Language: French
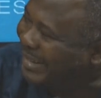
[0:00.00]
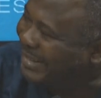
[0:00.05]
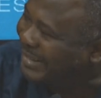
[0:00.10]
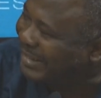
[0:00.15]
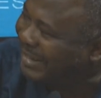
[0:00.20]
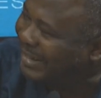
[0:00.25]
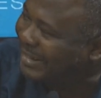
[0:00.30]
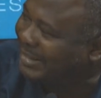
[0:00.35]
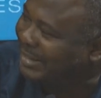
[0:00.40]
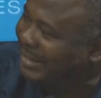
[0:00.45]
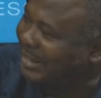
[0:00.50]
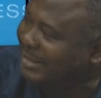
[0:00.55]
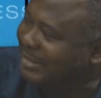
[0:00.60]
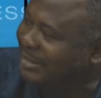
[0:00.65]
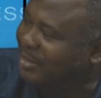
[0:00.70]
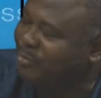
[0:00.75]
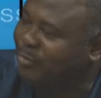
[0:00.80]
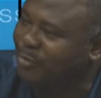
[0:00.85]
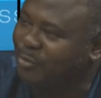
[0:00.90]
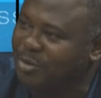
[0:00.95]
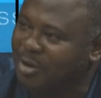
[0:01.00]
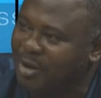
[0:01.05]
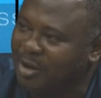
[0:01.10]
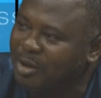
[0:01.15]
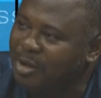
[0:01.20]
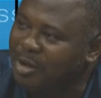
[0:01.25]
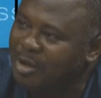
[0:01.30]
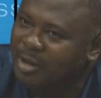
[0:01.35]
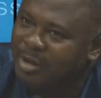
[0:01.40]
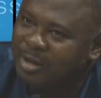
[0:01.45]
très très influent
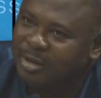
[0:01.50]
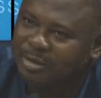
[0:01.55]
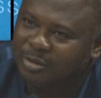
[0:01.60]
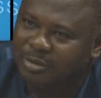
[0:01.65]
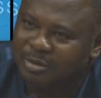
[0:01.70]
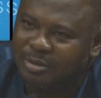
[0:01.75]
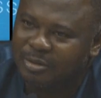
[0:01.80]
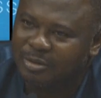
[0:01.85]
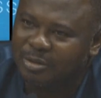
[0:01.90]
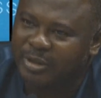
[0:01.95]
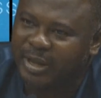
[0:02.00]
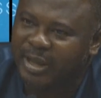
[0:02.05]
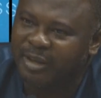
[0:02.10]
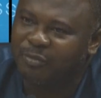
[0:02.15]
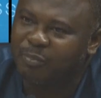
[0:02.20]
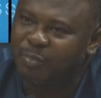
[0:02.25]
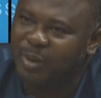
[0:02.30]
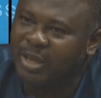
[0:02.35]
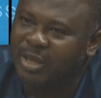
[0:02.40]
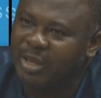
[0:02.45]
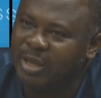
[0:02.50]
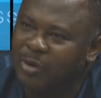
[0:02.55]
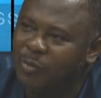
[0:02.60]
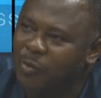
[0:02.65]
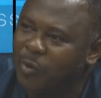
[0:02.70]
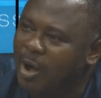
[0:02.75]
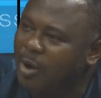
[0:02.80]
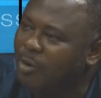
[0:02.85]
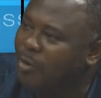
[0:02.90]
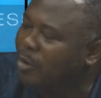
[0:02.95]
du, FPI
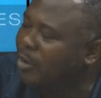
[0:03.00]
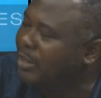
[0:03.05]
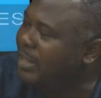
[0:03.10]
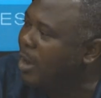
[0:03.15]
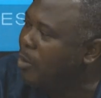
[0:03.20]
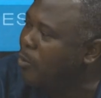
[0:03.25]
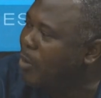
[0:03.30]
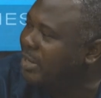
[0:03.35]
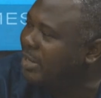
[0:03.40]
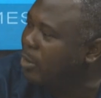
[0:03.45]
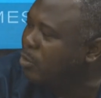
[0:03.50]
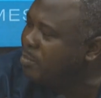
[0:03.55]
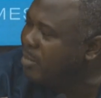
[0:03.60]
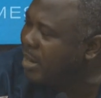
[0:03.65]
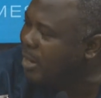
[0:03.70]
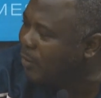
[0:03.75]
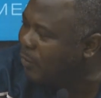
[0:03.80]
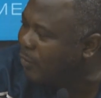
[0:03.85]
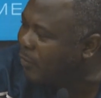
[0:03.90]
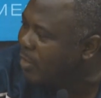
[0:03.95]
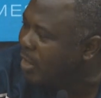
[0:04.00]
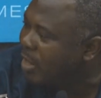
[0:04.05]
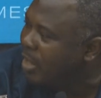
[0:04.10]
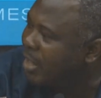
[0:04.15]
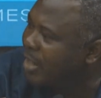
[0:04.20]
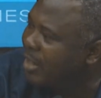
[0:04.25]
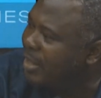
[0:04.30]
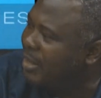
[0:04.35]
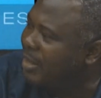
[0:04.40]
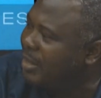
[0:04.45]
ou encore d'Awa Melo.
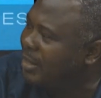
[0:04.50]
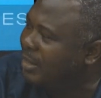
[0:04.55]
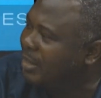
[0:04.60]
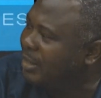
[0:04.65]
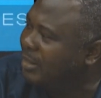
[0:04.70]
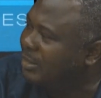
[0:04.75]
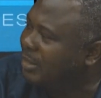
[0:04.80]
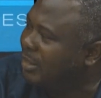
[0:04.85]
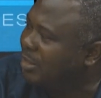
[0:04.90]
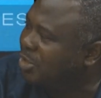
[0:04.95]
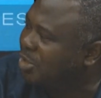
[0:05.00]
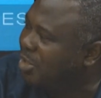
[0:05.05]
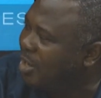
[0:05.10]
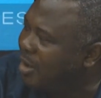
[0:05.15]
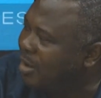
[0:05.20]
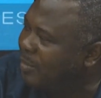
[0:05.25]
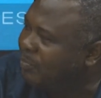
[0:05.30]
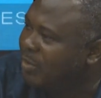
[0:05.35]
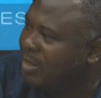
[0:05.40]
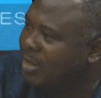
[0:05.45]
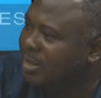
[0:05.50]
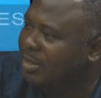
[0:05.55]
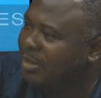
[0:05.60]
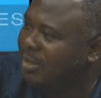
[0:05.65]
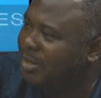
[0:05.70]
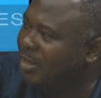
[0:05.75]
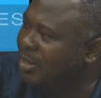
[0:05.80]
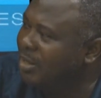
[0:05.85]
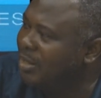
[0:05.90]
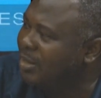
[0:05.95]
Euh, euh, euh, des gens
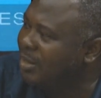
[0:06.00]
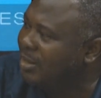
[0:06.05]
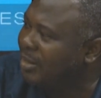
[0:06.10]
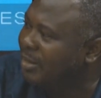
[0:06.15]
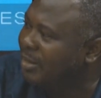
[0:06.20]
qui...